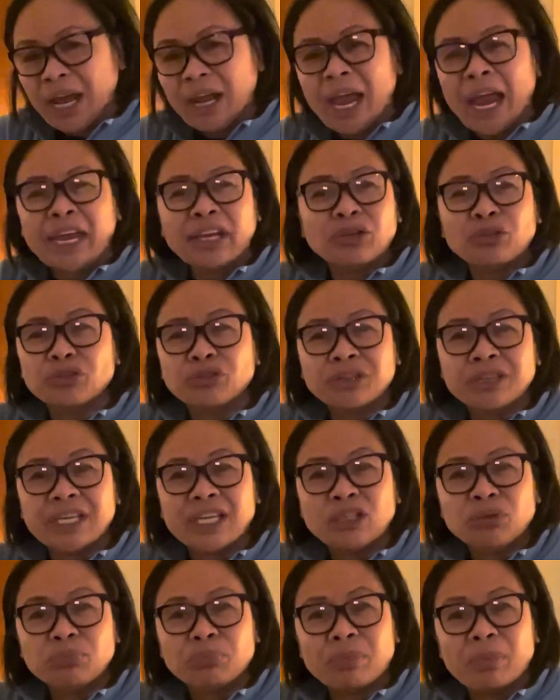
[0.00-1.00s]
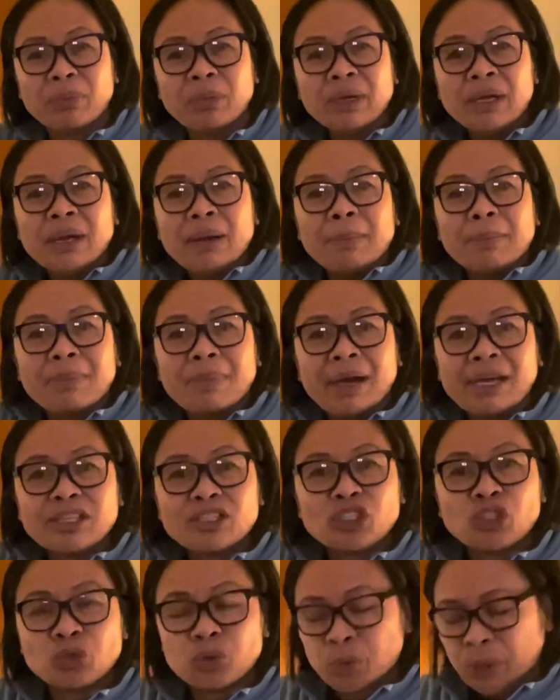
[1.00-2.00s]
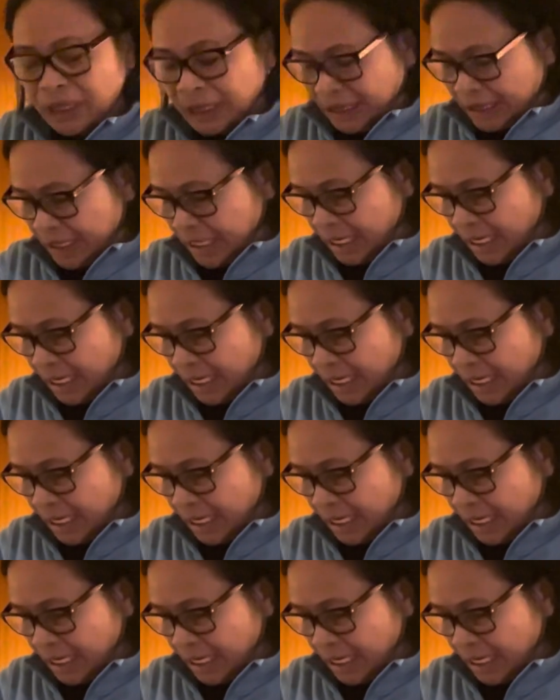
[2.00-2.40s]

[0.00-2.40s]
I don't need much sweet.